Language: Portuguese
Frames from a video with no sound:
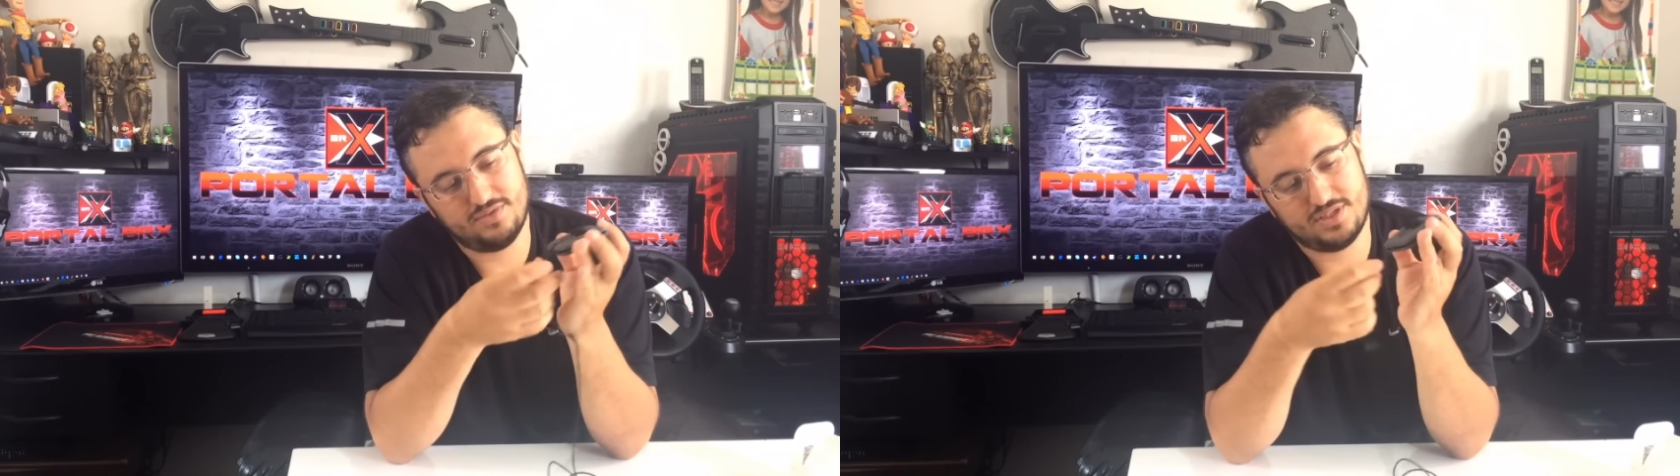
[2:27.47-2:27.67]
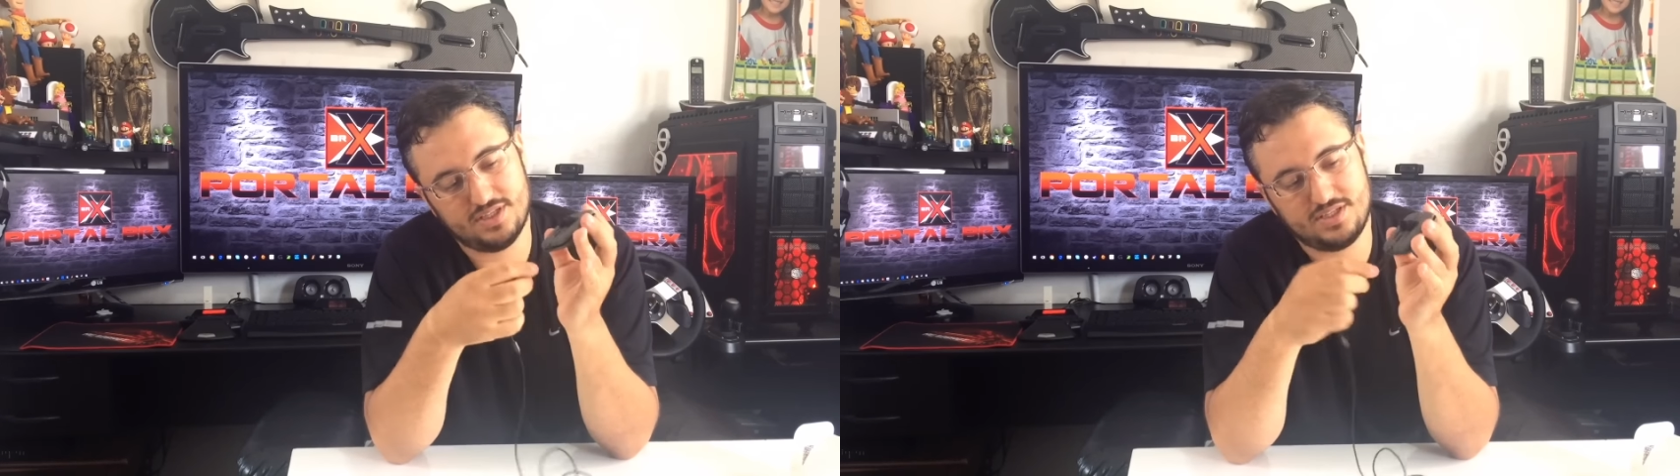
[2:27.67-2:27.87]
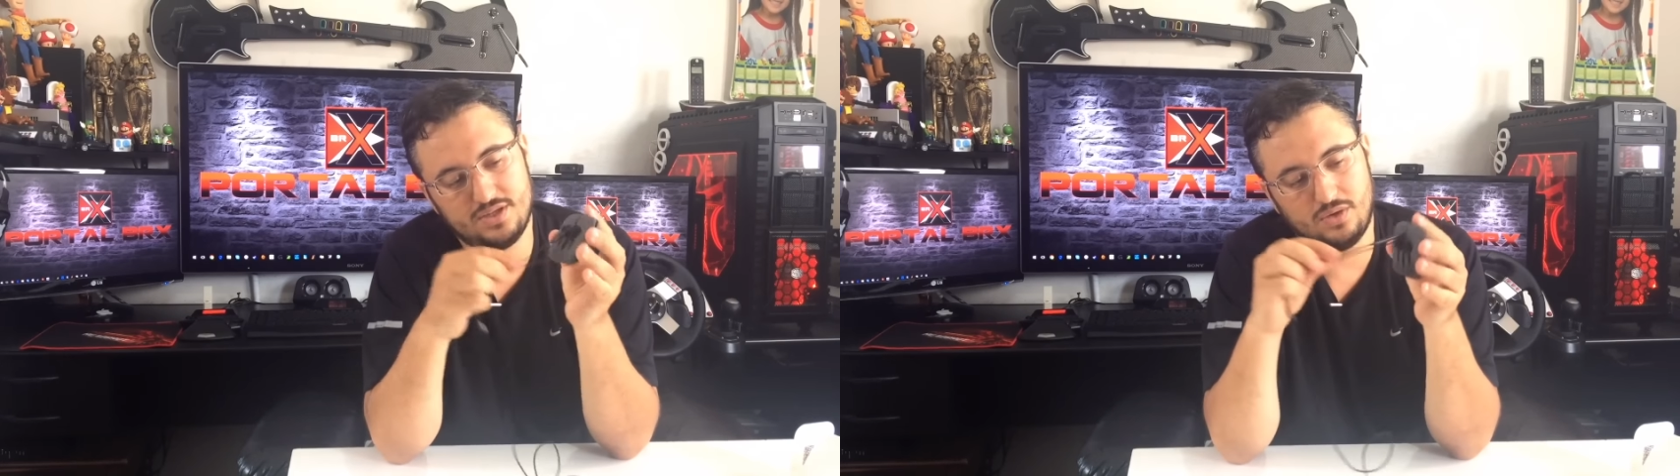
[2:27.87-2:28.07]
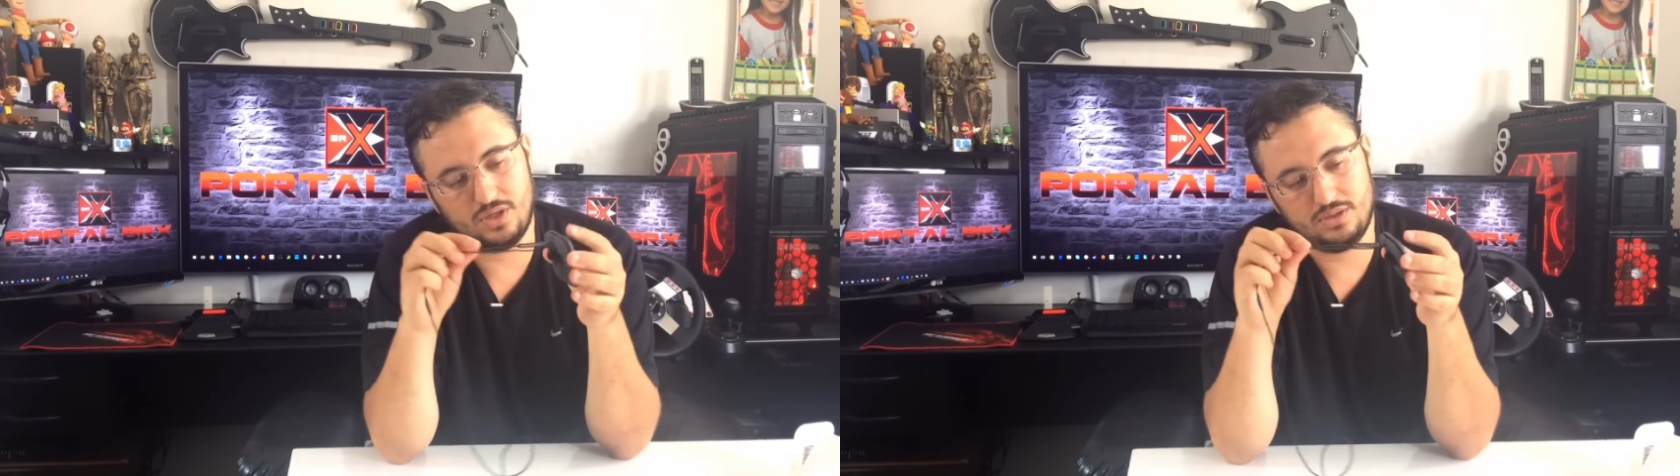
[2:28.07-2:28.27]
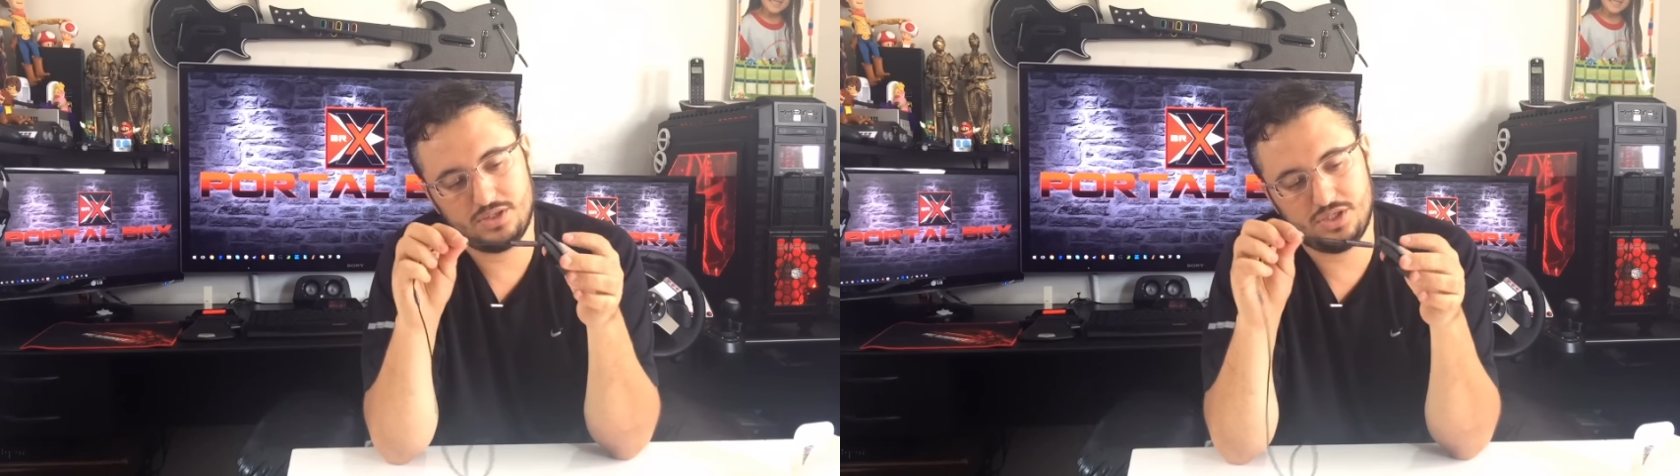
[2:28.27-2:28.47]
você
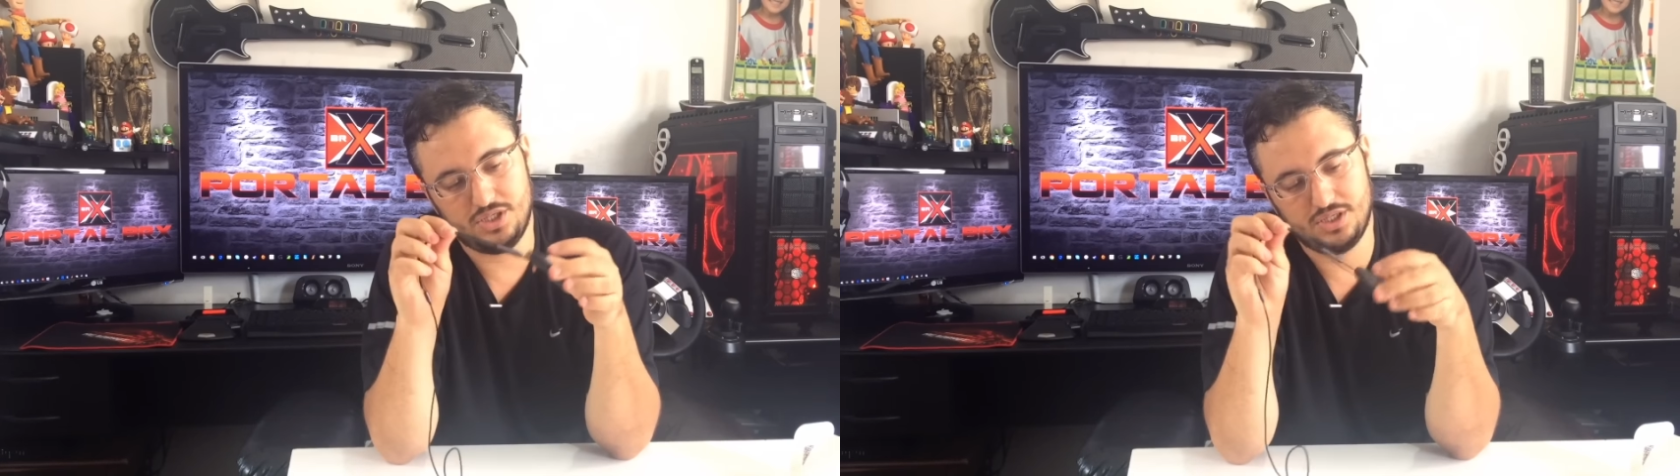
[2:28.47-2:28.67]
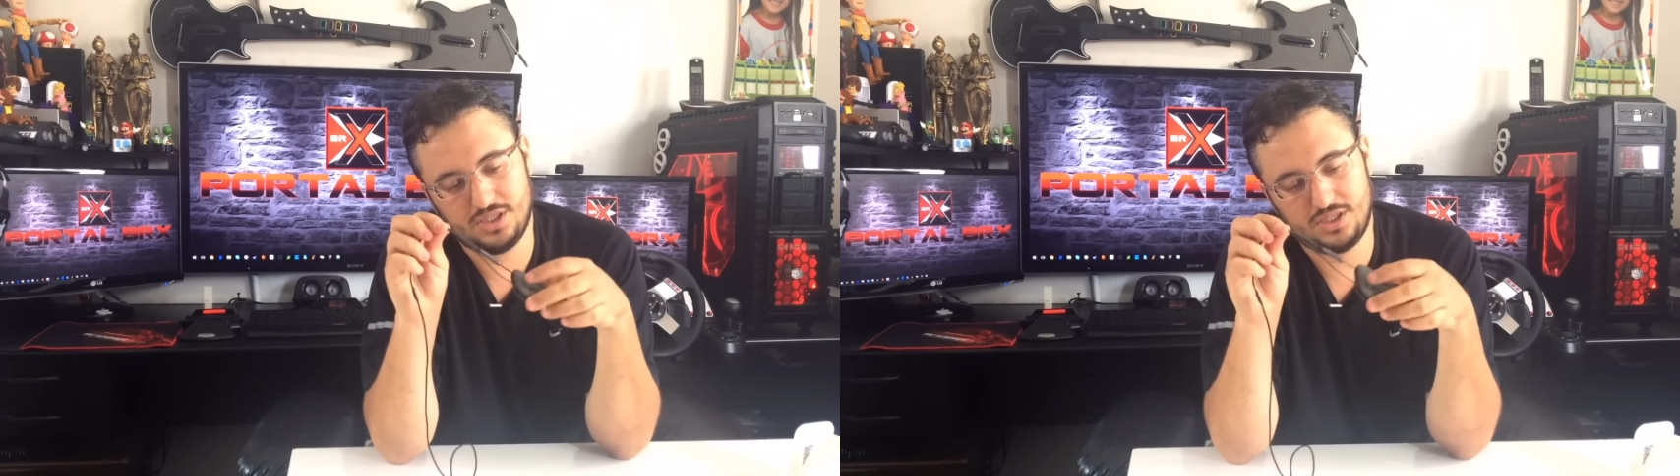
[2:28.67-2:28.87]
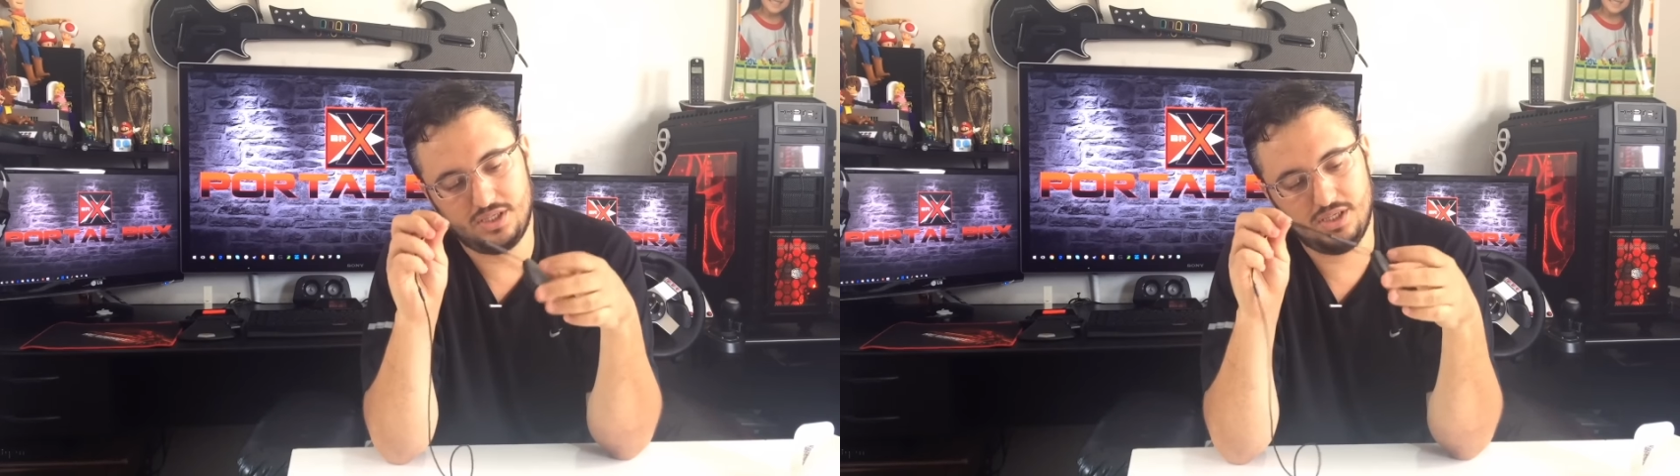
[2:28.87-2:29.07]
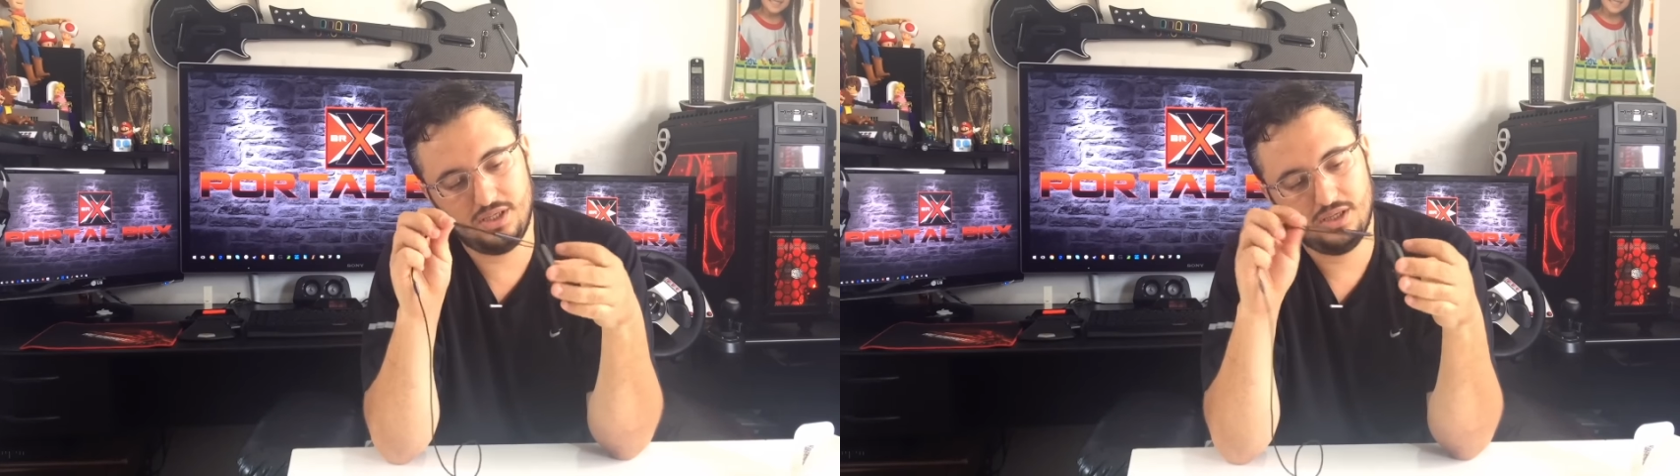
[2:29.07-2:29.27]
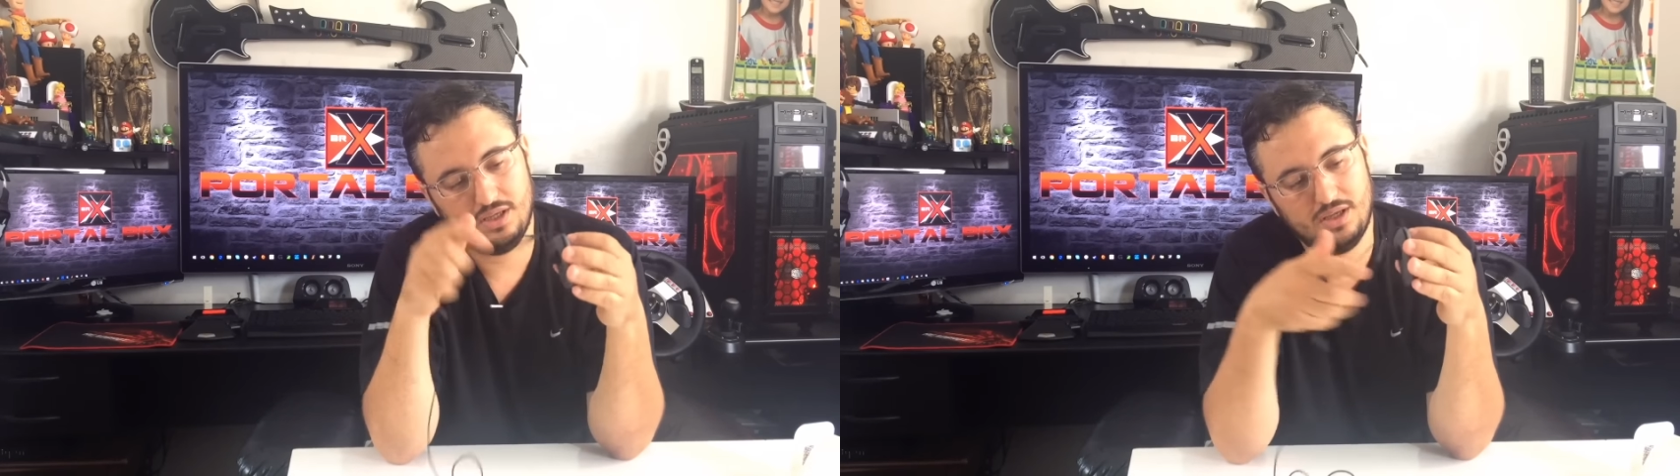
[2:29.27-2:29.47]
desenrola, tira aqui